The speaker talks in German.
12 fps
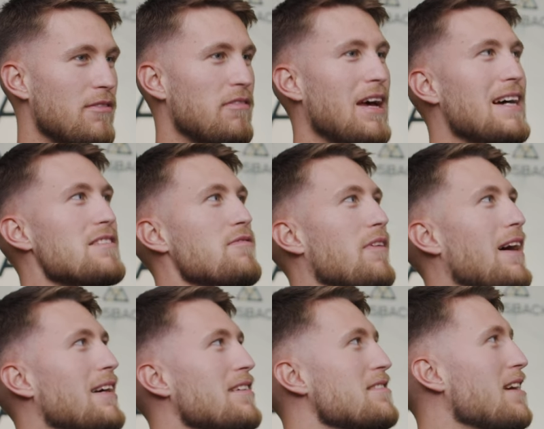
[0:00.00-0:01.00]
die erste
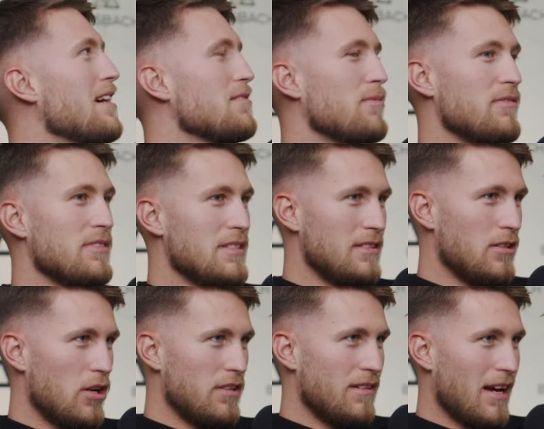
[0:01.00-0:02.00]
Frage ist ja erstmal, wissen die
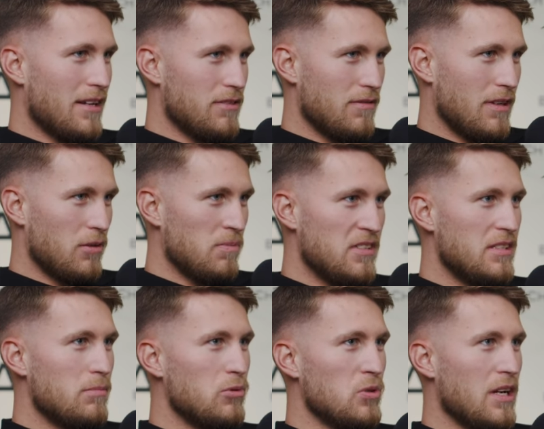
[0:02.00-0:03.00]
Leute eigentlich, warum wir
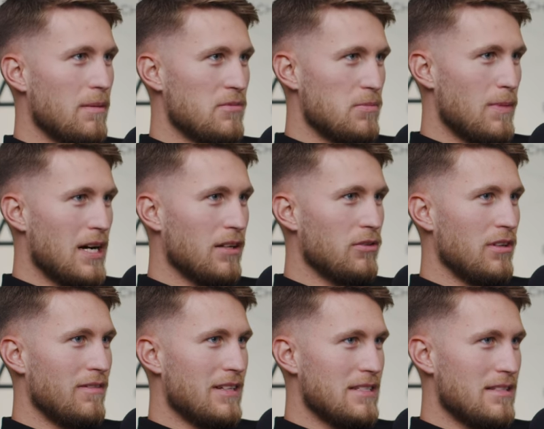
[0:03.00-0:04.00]
die Bootcamps machen
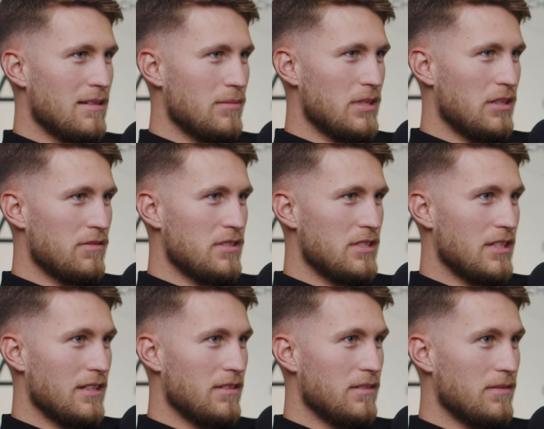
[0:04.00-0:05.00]
oder was es damit auf sich
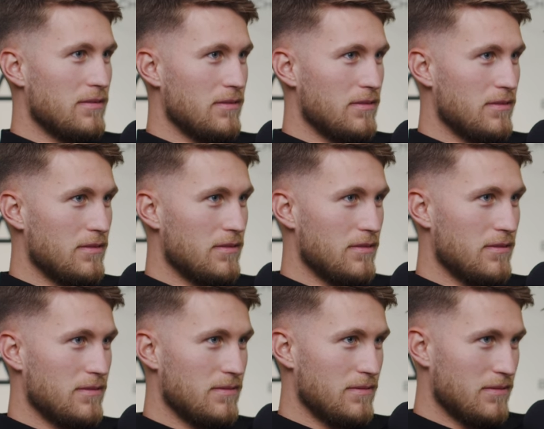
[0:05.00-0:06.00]
hat? Oh, gute
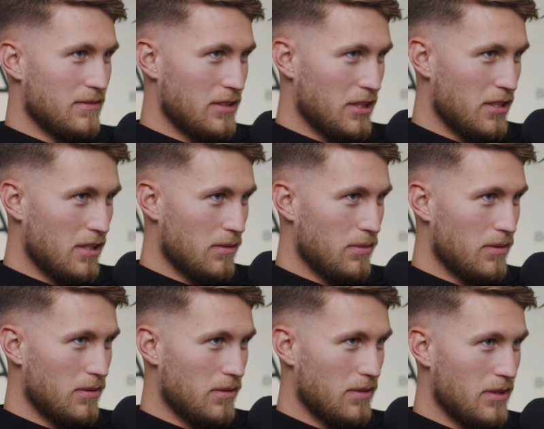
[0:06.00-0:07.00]
Frage. Ich warum glaube, machen
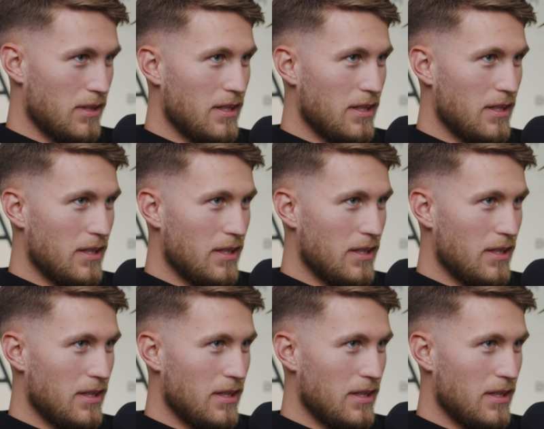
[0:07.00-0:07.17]
wir sie?